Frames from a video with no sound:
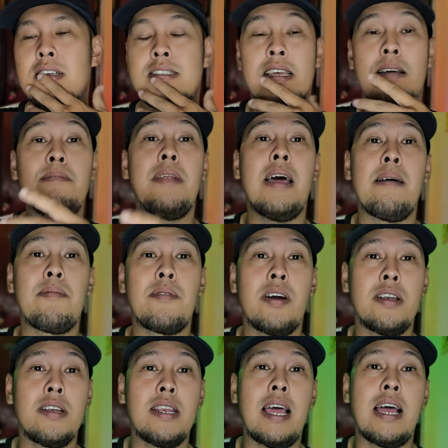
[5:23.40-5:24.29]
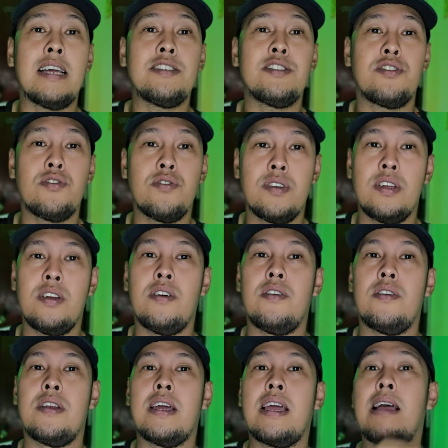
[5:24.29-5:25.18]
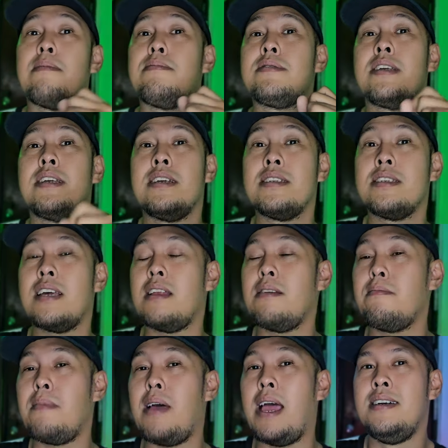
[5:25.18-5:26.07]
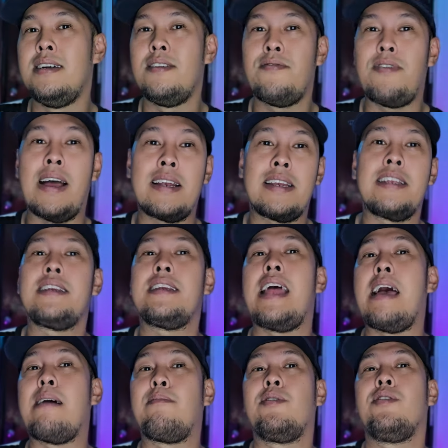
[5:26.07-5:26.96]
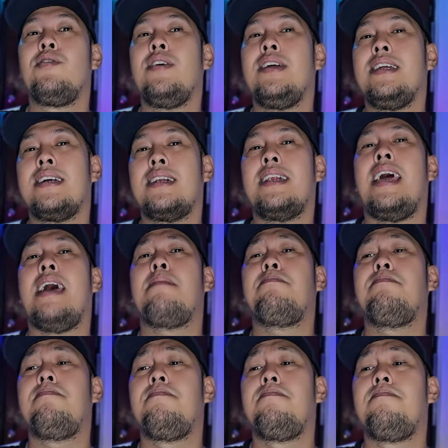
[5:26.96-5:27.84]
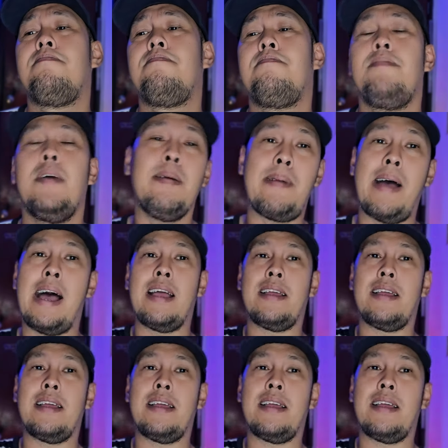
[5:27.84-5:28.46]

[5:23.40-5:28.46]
สำหรับ Contrast Studio นะครับซีซั่นใหม่ฝากติดตามกันด้วยนะครับ บ๊ายบา